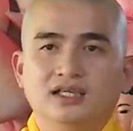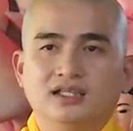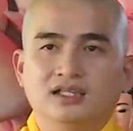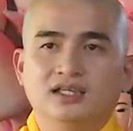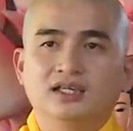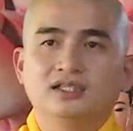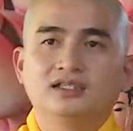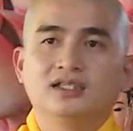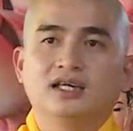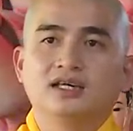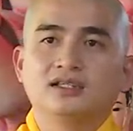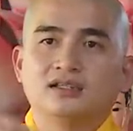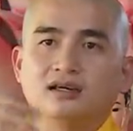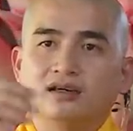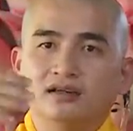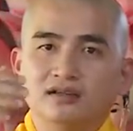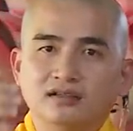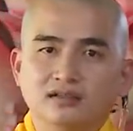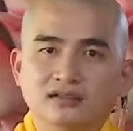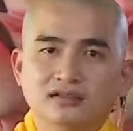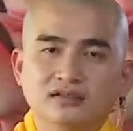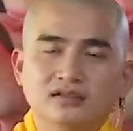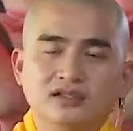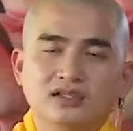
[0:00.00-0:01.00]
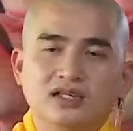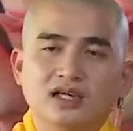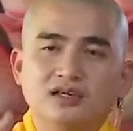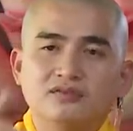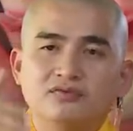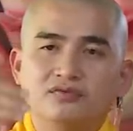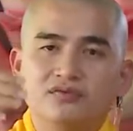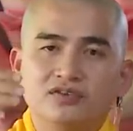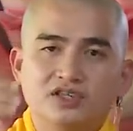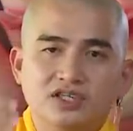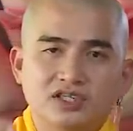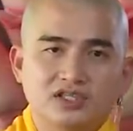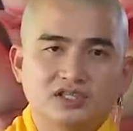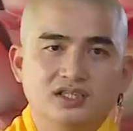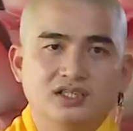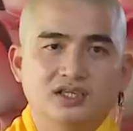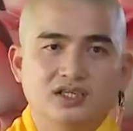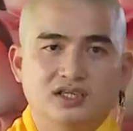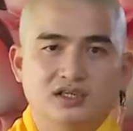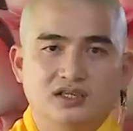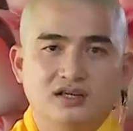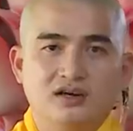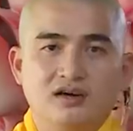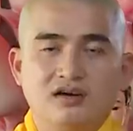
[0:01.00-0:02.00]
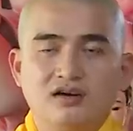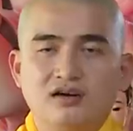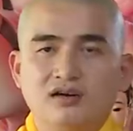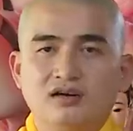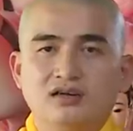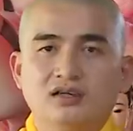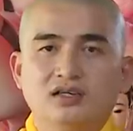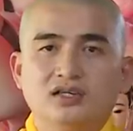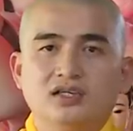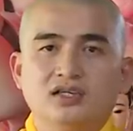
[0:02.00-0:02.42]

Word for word: để ta tận hưởng cái việc gì đó,